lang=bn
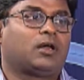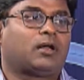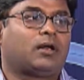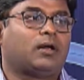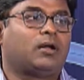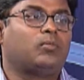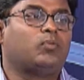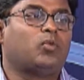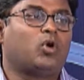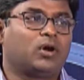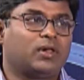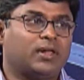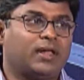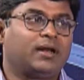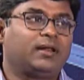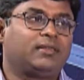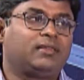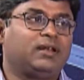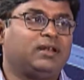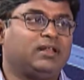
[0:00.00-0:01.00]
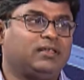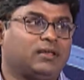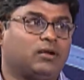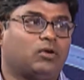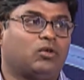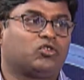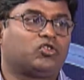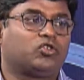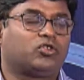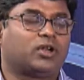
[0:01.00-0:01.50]
কারণ মলদারের যে নিচের
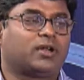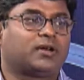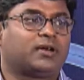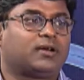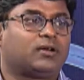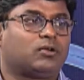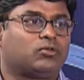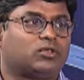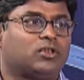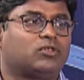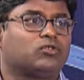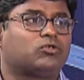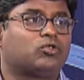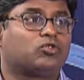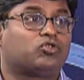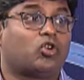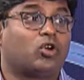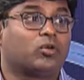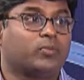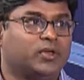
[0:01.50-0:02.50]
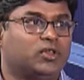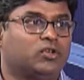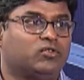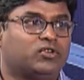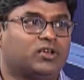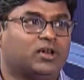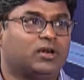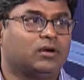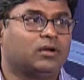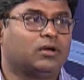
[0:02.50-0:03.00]
অংশটা সেটা অত্যন্ত
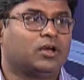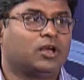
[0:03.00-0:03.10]
সংবেদনশীল